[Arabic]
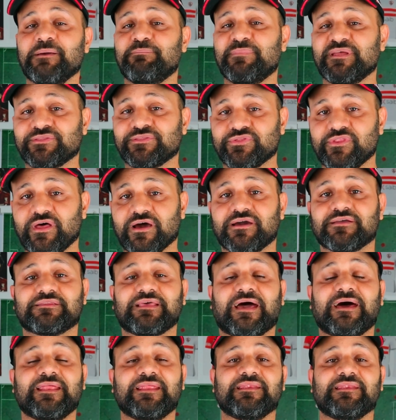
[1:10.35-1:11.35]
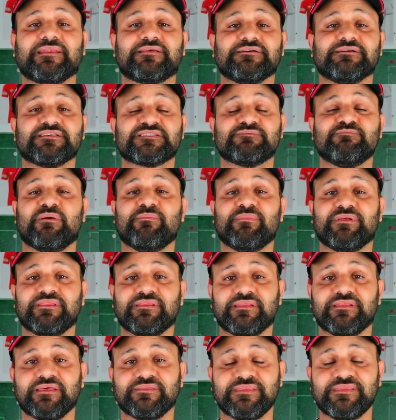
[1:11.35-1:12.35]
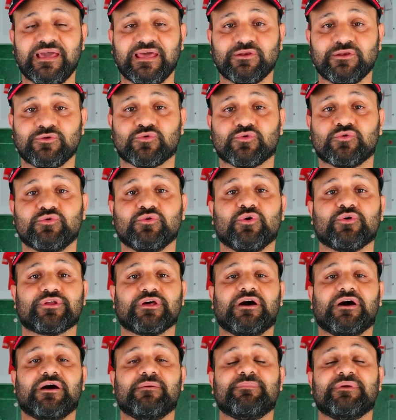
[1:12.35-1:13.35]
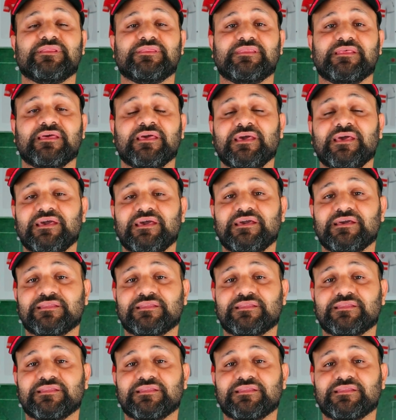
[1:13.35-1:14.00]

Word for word: من ضغط على الخصم من نقل الكوره من